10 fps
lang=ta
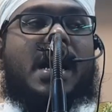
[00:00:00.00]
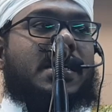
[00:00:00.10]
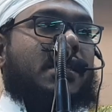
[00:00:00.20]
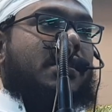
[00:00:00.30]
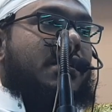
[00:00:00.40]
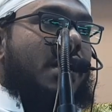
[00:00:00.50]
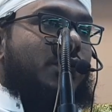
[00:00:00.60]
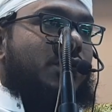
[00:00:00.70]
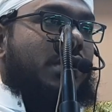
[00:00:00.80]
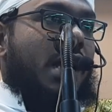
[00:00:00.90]
ஆயிரத்தி
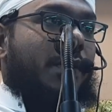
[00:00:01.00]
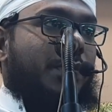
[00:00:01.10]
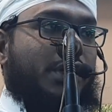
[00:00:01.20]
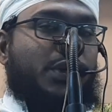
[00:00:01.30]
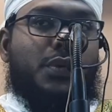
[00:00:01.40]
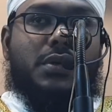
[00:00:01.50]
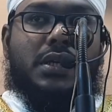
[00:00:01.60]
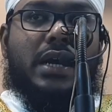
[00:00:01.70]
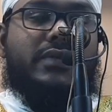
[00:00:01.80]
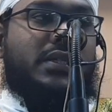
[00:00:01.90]
நானூற்றி நாற்பத்தி
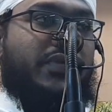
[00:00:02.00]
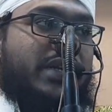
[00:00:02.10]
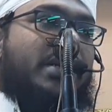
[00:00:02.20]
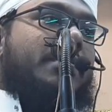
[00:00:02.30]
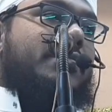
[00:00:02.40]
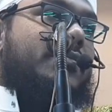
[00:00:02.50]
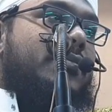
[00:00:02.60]
ஒன்றாவது வருடம்